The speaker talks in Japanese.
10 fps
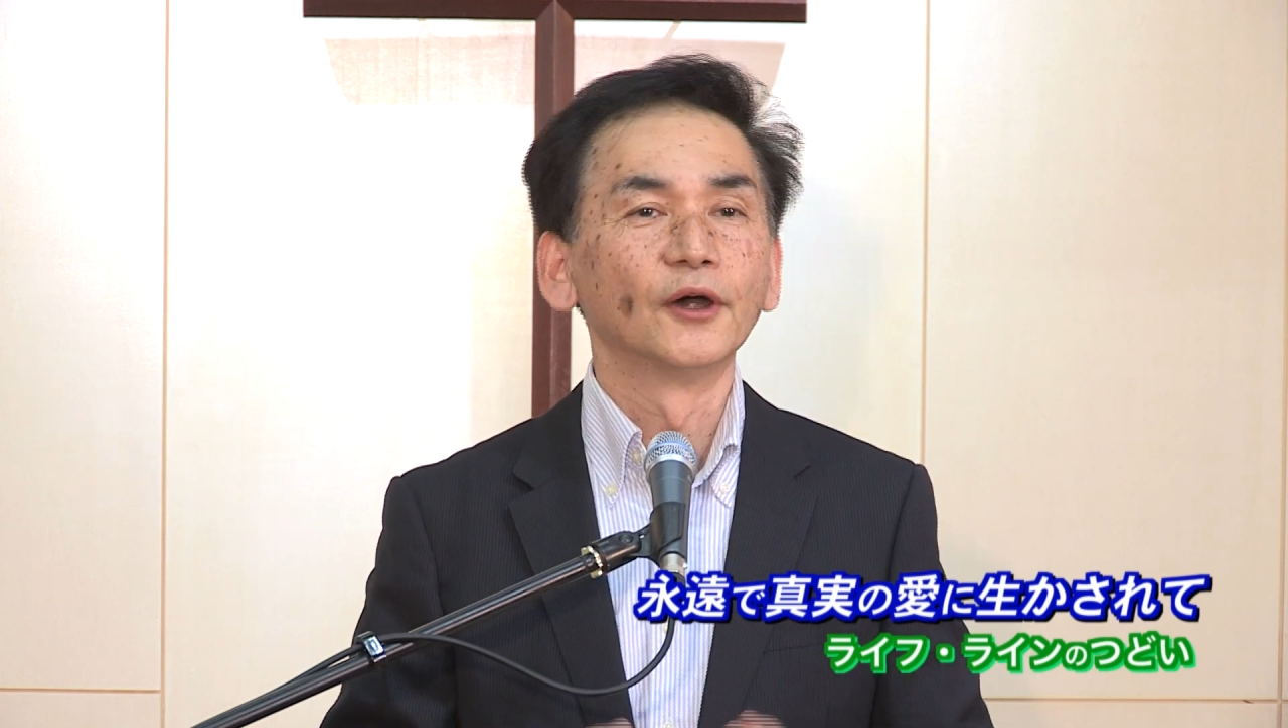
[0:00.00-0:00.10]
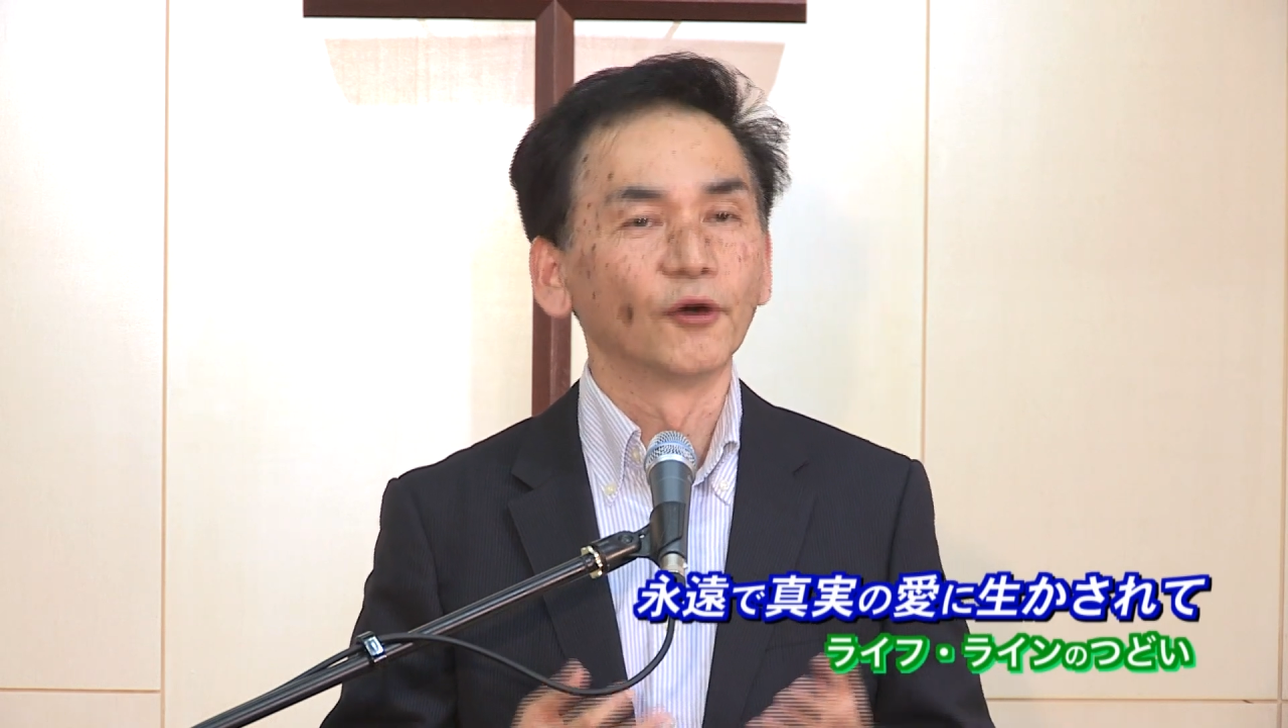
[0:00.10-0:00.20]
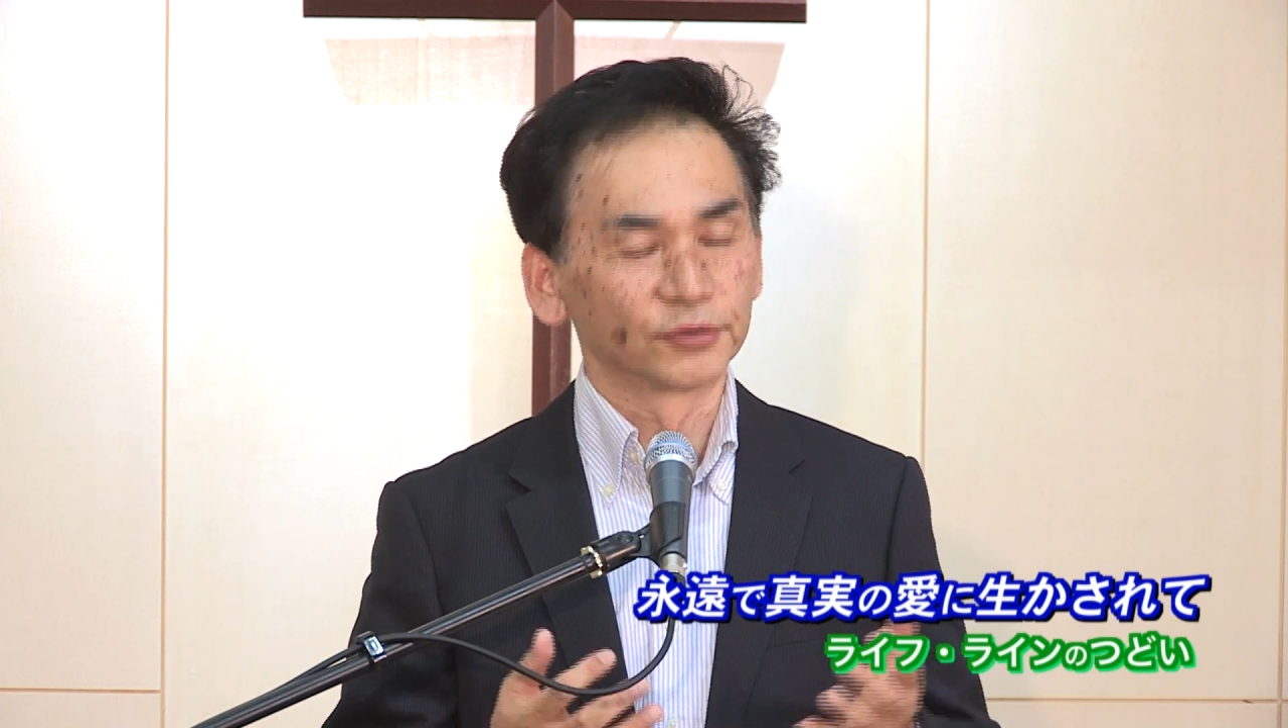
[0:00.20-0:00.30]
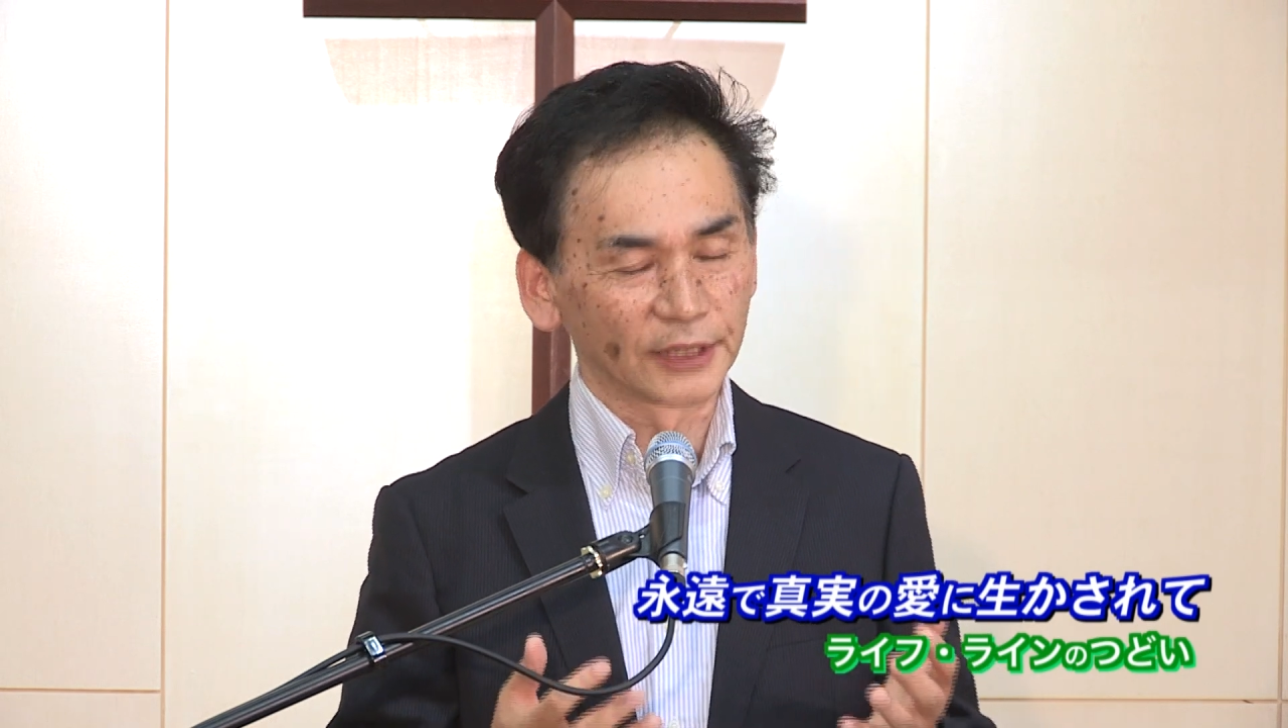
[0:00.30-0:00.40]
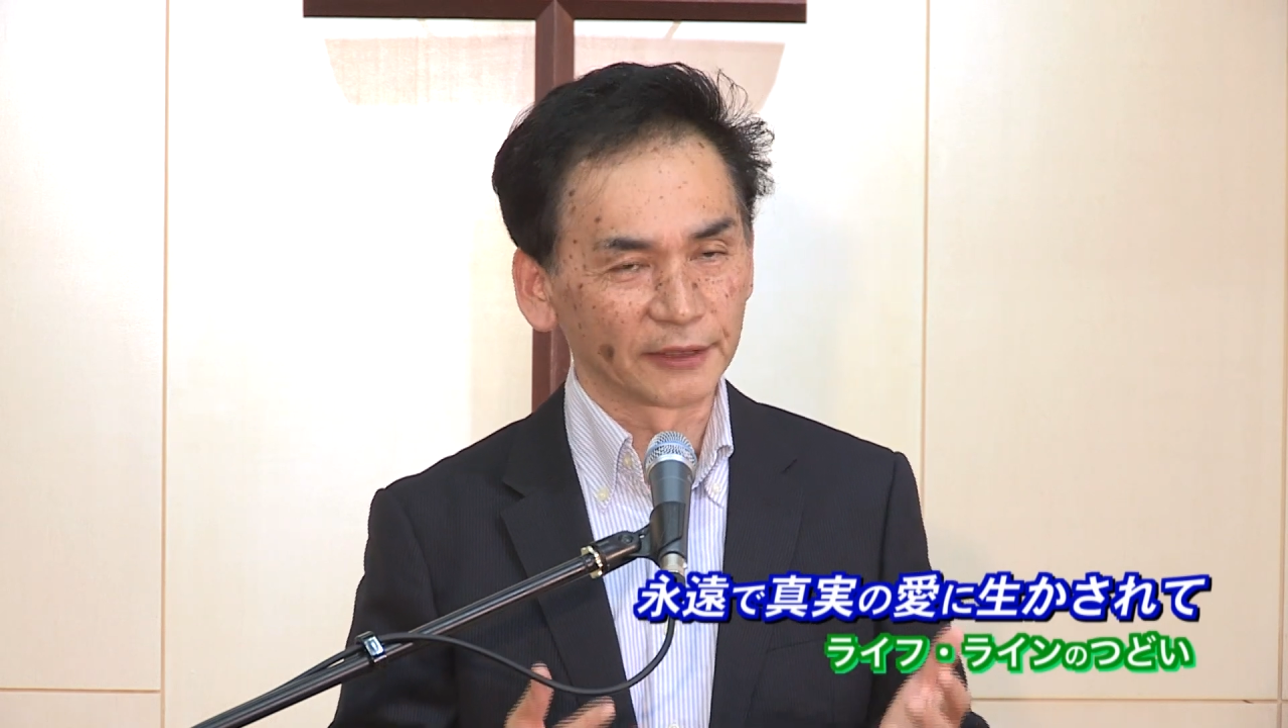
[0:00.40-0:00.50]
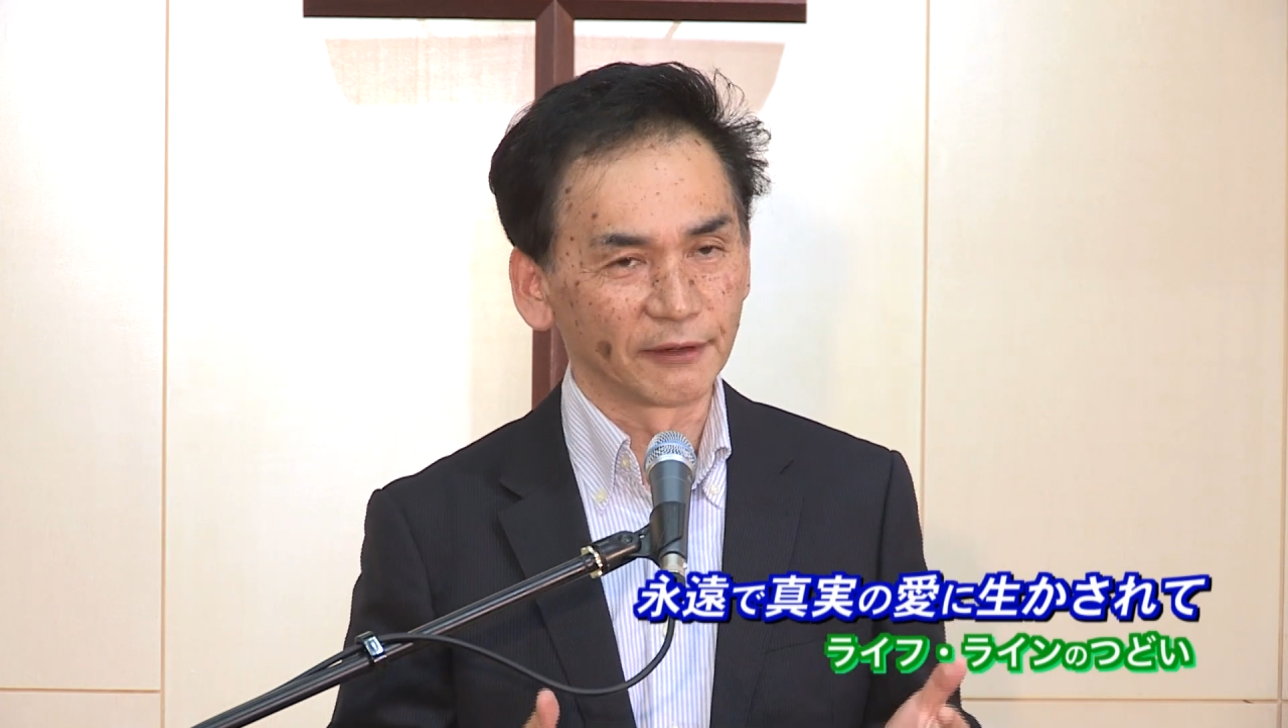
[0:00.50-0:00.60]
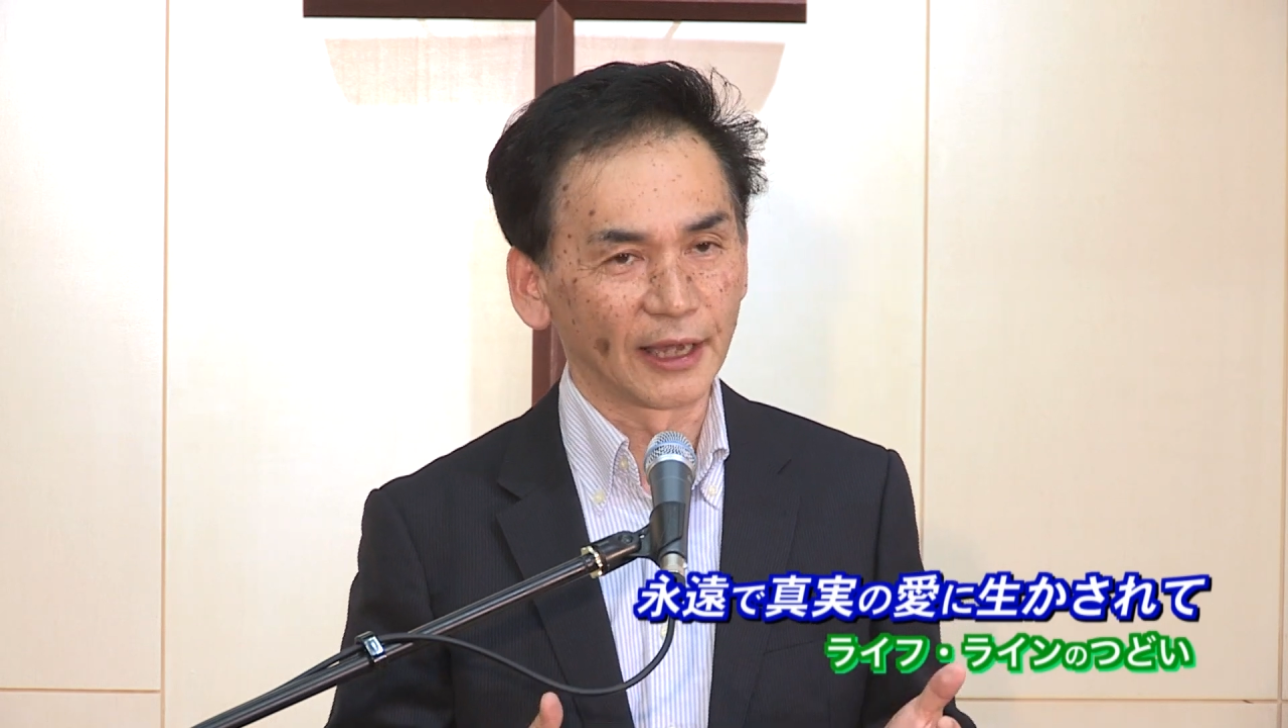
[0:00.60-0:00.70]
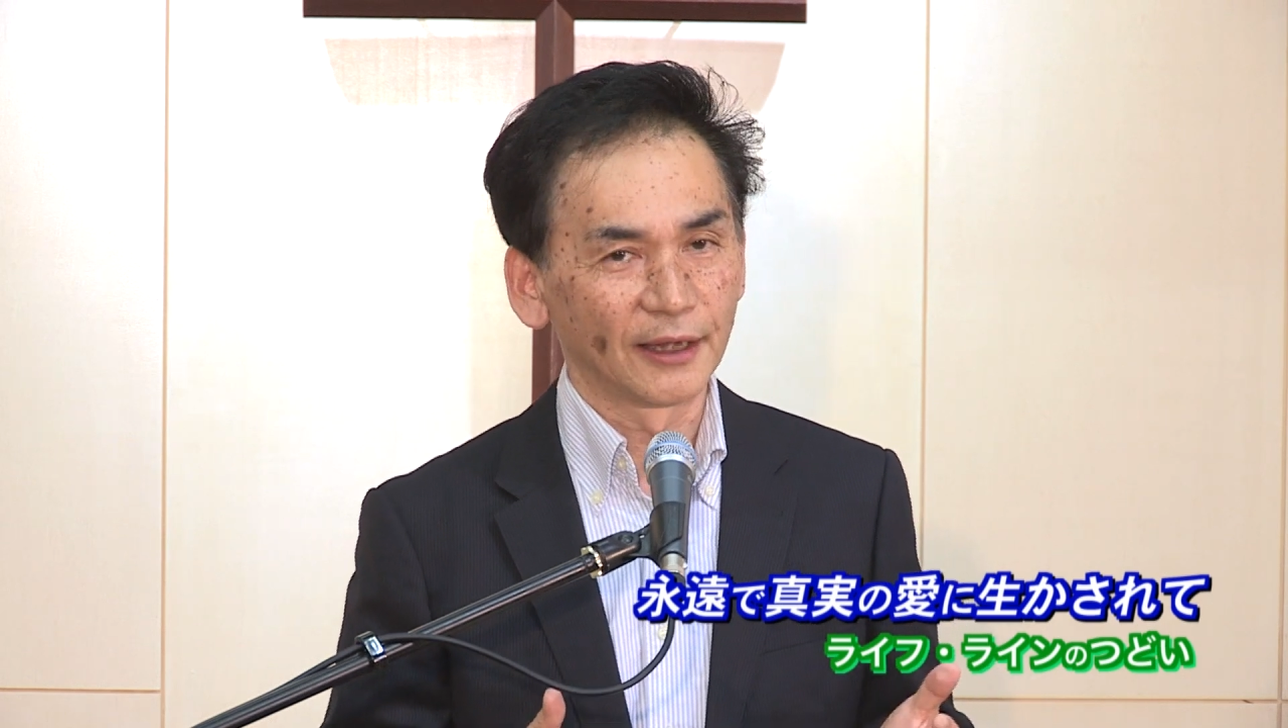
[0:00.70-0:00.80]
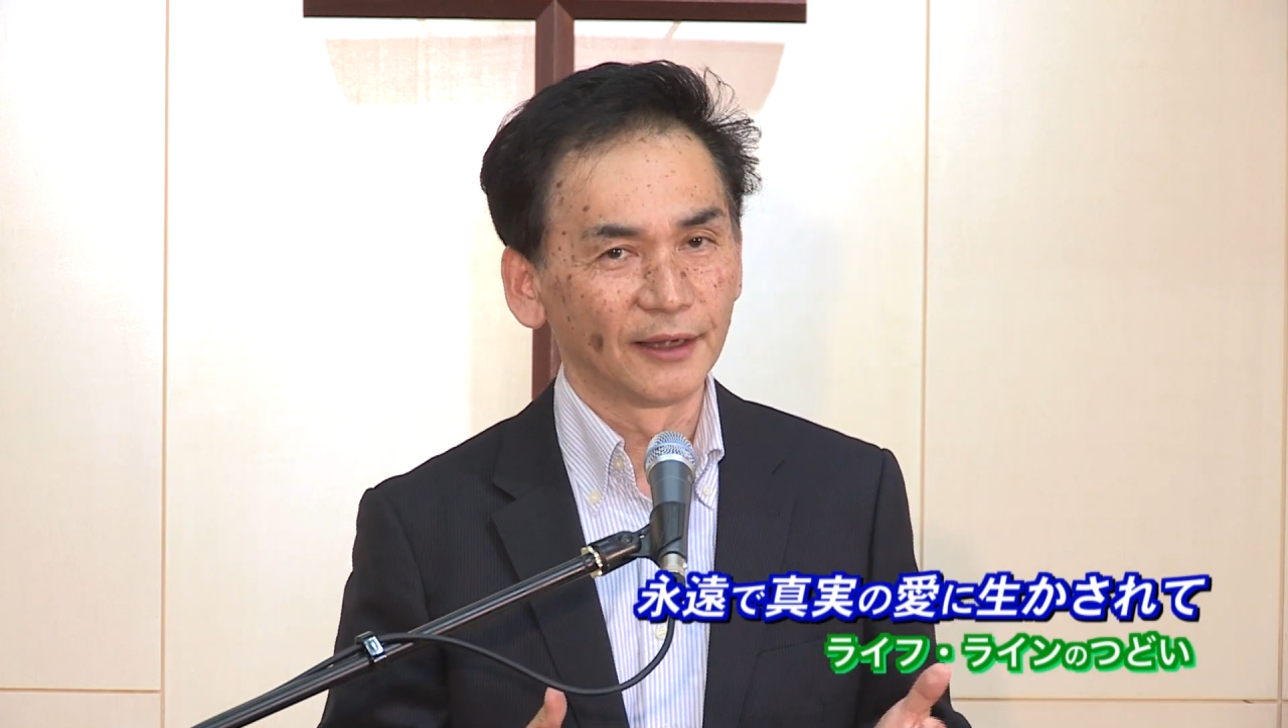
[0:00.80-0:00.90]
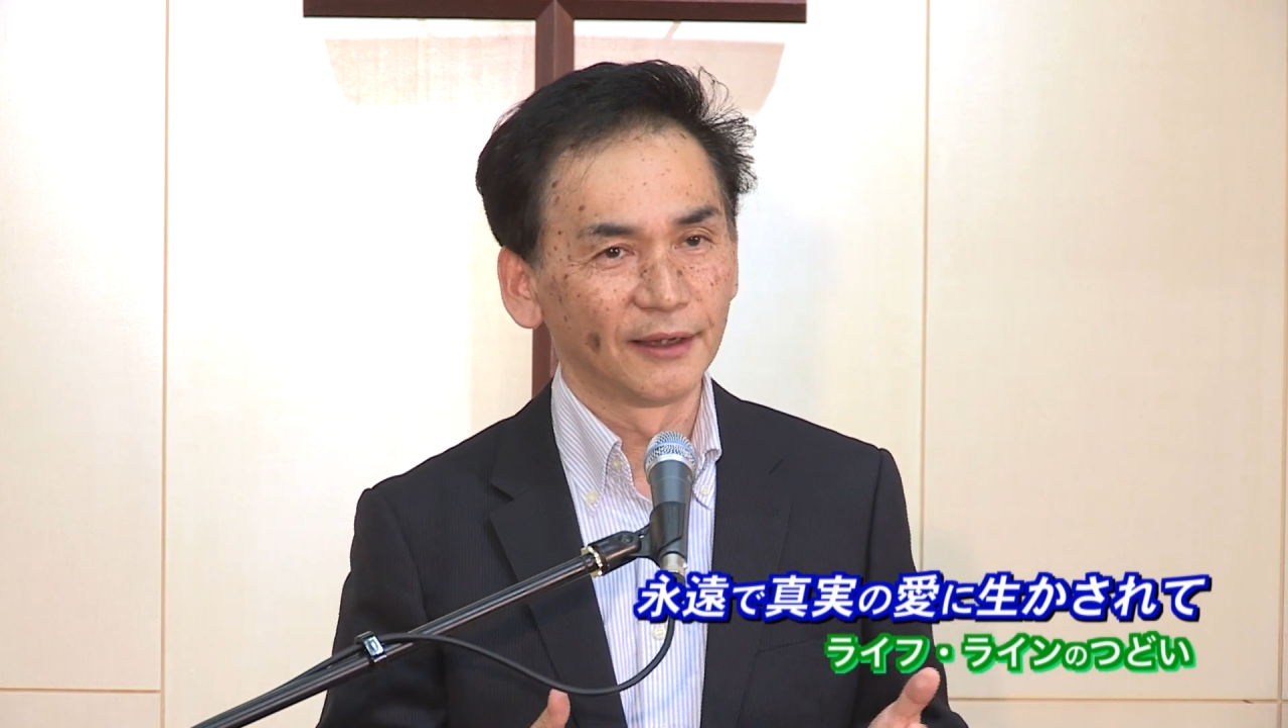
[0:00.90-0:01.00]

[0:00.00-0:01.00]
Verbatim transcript: お二人は